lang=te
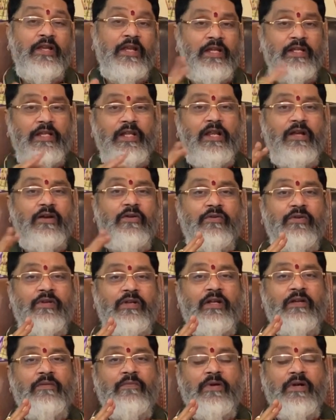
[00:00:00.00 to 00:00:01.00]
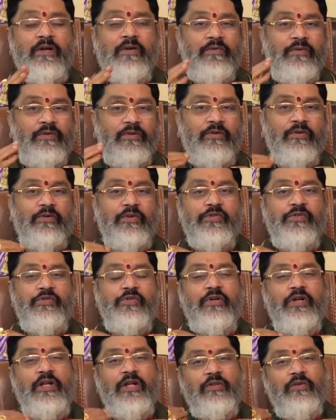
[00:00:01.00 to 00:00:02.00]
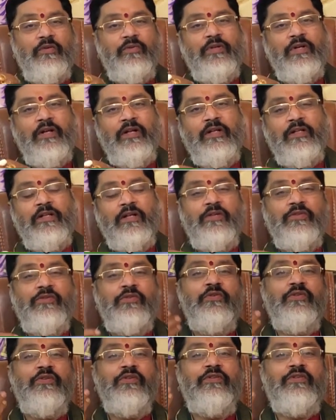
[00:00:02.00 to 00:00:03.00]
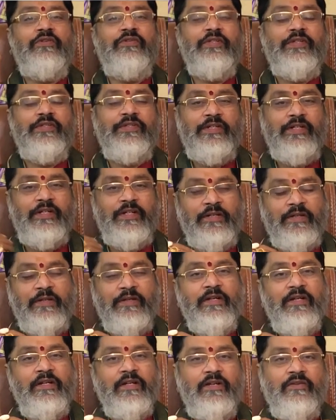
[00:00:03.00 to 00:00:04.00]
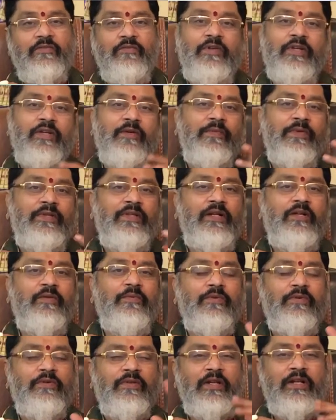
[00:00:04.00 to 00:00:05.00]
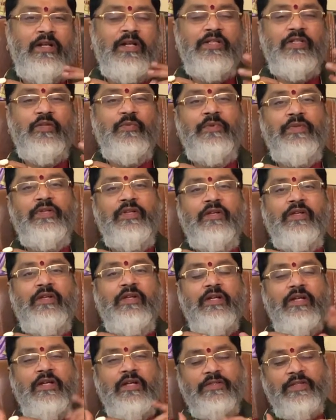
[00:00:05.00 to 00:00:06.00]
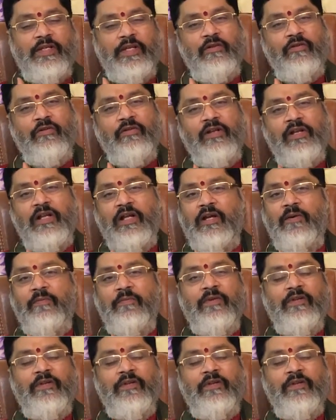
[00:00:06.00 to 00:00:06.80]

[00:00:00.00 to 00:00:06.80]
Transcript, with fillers: ఏది ఎలాగున్నా భగవంతుడు కృష్ణుడు నాతో ఉన్నాడు కదా అర్జునుడు యుద్ధం చేశాడట వెయ్యి మంది అట్టుపోకున్న లక్ష మంది సైనికులు నాకు